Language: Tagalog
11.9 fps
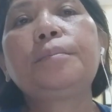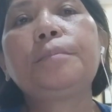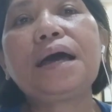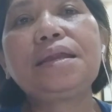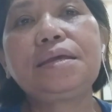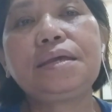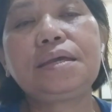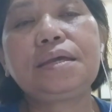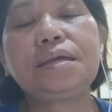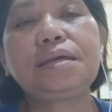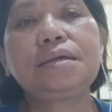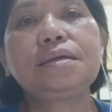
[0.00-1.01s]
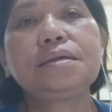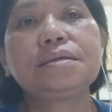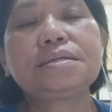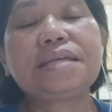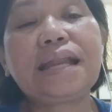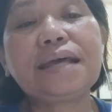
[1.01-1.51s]
bali,
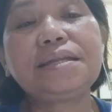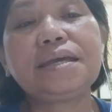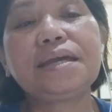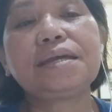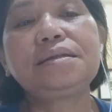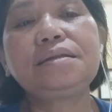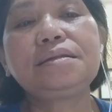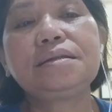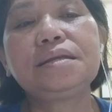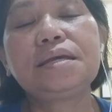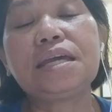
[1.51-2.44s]
sila din,